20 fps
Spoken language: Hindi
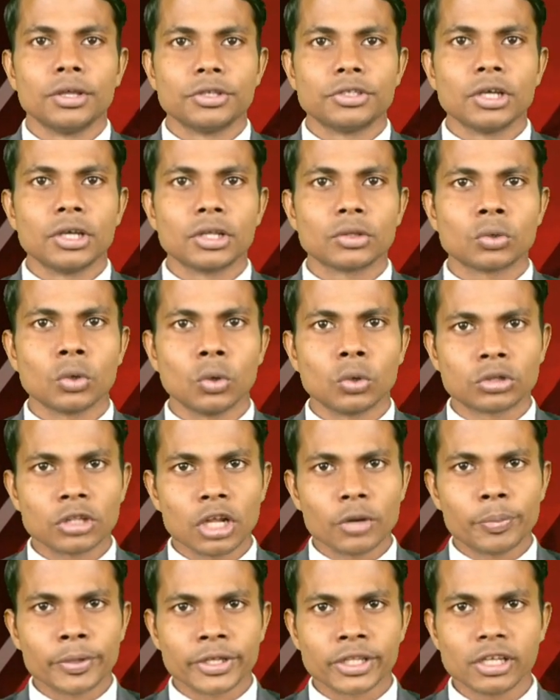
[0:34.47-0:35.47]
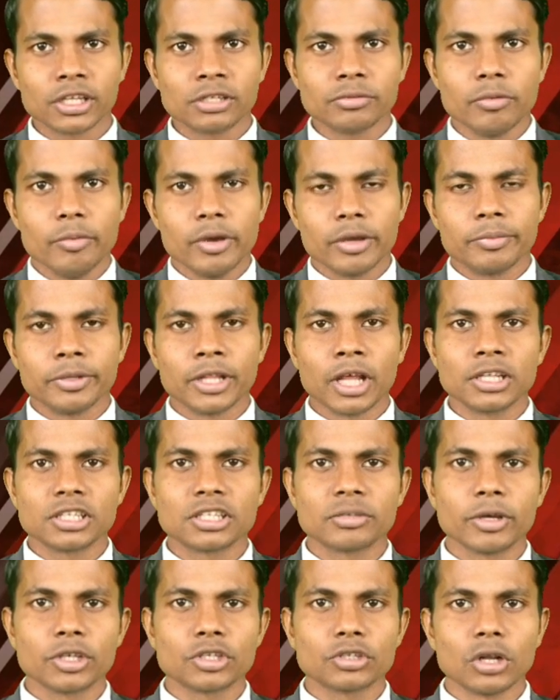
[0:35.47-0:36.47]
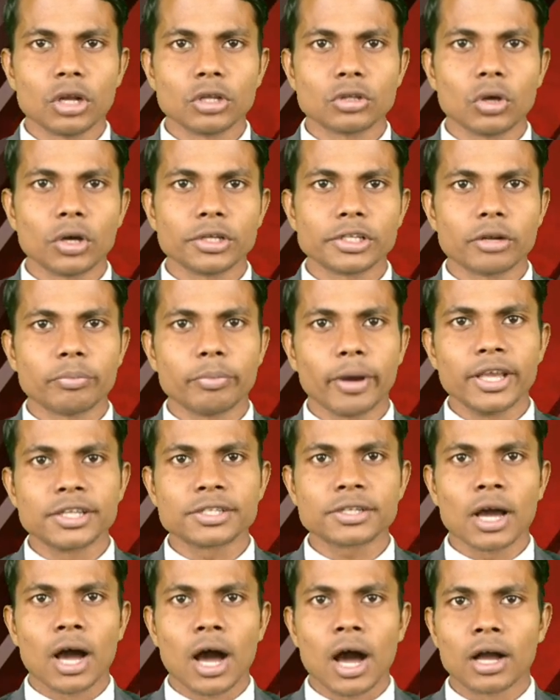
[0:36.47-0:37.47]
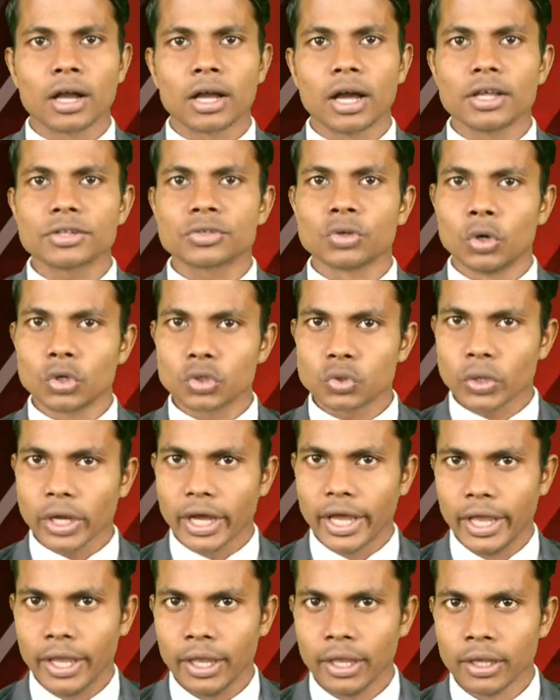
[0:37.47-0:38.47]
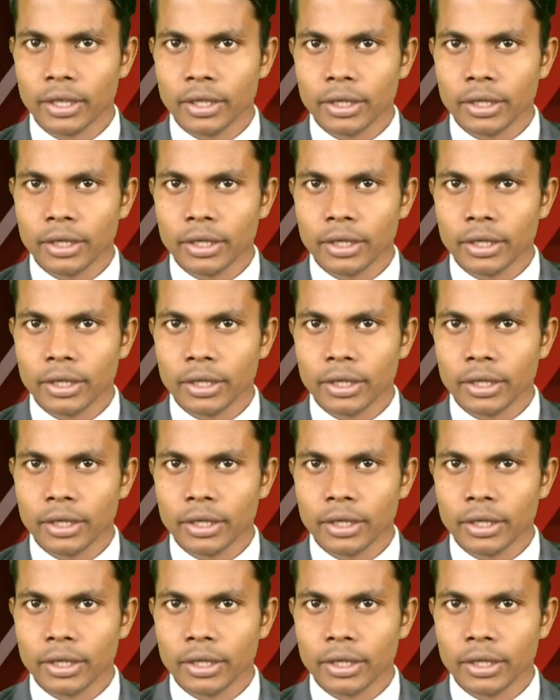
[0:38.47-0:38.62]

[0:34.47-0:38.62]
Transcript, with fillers: जी हाँ तो उत्तर प्रदेश में मैं विधानसभा चुनाव 2022 का आगाज़ हो चुका है